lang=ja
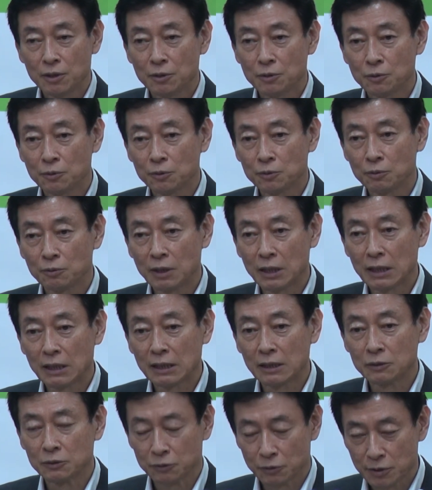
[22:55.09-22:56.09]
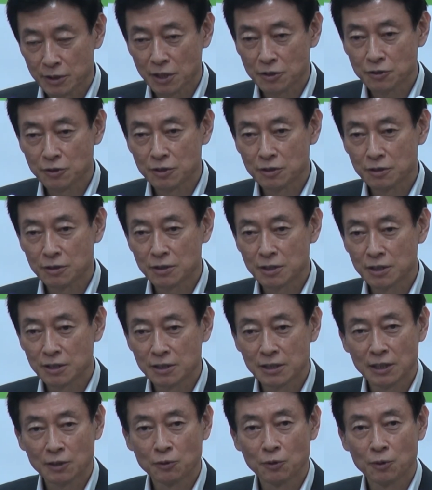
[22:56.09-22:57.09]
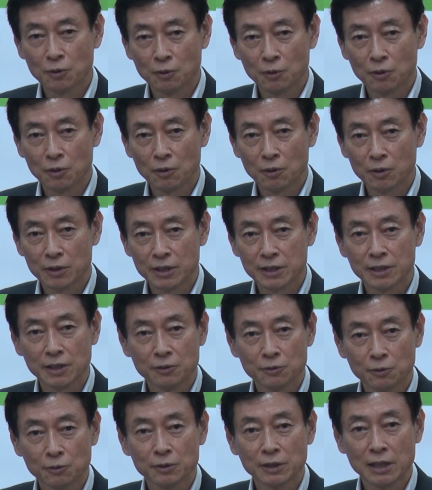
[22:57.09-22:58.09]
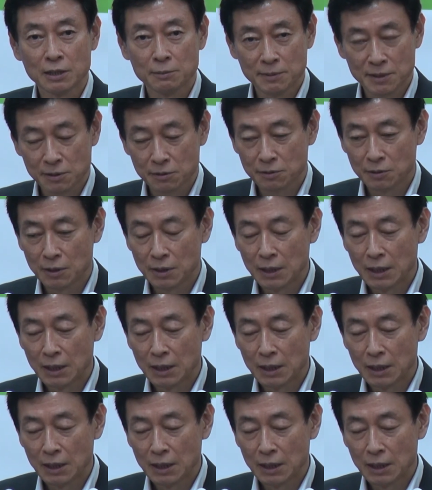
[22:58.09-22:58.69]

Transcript: いうことは、本当に切実な声を聞いているところであります。